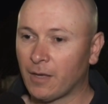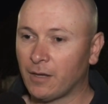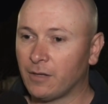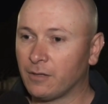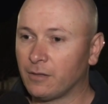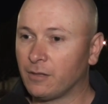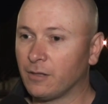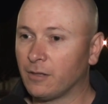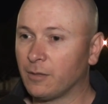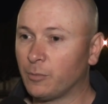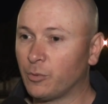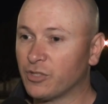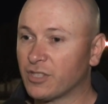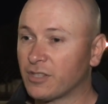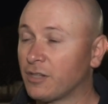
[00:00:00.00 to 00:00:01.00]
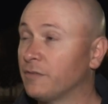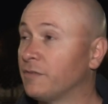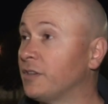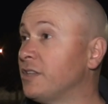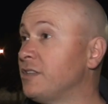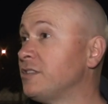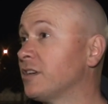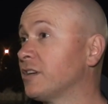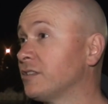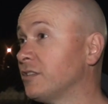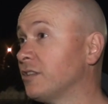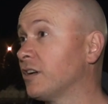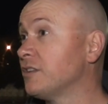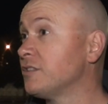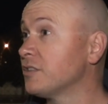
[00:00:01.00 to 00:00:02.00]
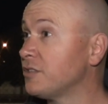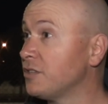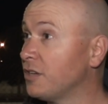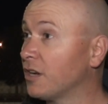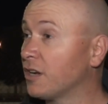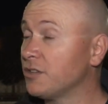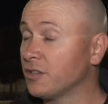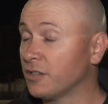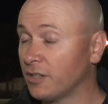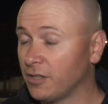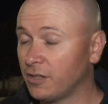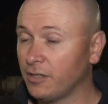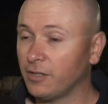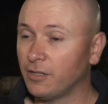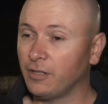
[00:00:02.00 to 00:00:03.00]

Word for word: este, por esa transferencia que hacen de cancha chica a cancha grande,